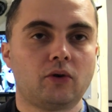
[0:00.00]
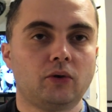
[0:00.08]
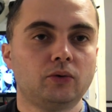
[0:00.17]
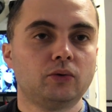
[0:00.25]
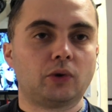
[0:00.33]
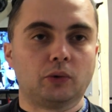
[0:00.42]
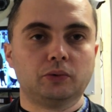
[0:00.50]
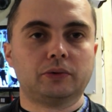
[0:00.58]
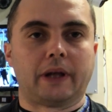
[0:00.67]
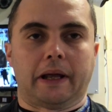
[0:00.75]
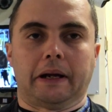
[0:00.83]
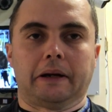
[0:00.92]
con un
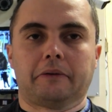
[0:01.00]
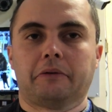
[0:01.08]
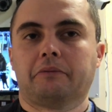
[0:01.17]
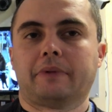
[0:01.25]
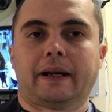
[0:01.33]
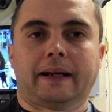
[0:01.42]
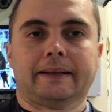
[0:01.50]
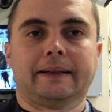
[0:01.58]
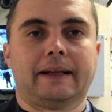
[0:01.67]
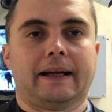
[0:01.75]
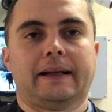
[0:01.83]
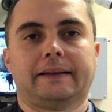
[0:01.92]
router, con una
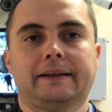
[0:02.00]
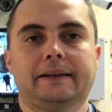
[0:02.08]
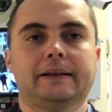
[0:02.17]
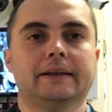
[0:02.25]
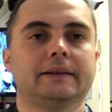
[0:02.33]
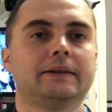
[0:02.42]
rete dati.